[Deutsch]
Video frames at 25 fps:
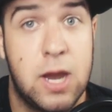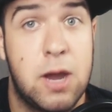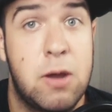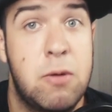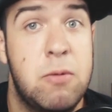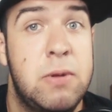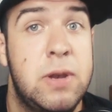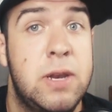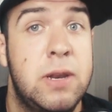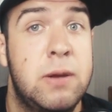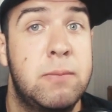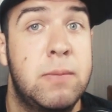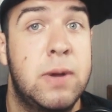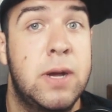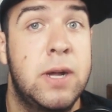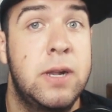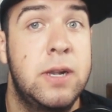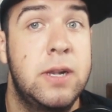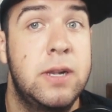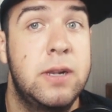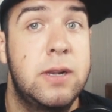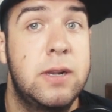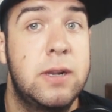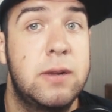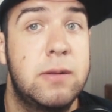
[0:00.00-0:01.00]
habe mir den
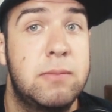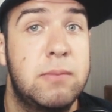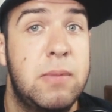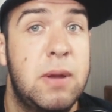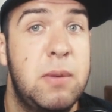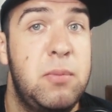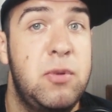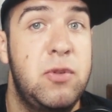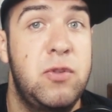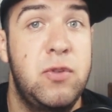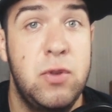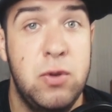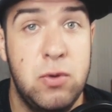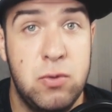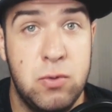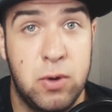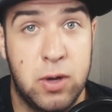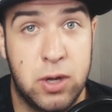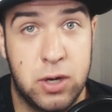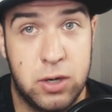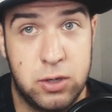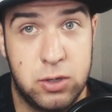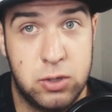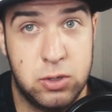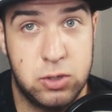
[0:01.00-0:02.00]
mal bei Besinnung
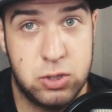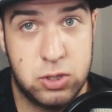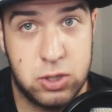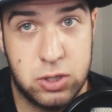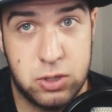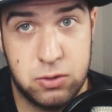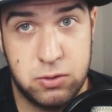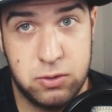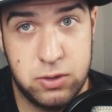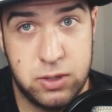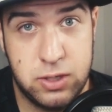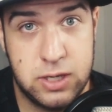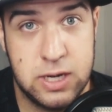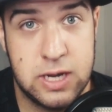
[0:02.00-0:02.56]
angeschaut,